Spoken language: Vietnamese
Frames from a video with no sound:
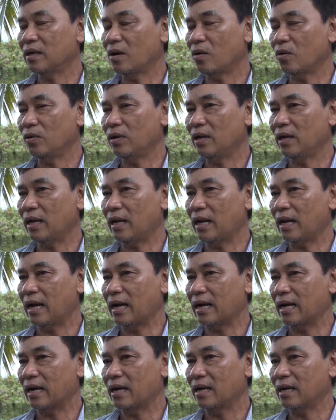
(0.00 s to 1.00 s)
gọi
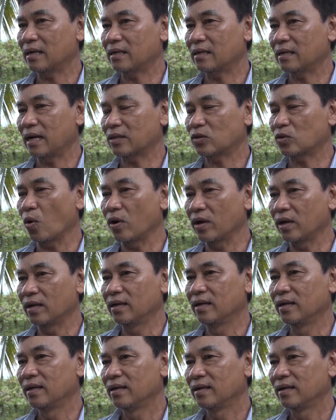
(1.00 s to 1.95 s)
là gà, gà tuần